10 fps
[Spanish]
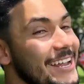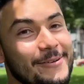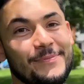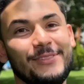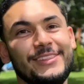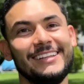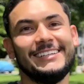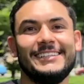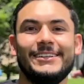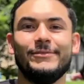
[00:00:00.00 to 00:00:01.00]
de mano, mito, pero está
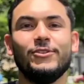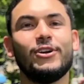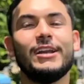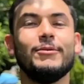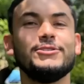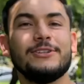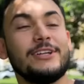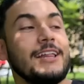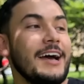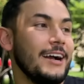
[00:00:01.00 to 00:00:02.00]
bien, está no queremos
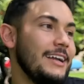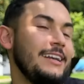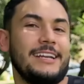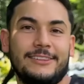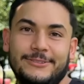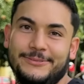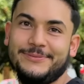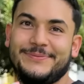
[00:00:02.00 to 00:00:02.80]
otra daga al rato.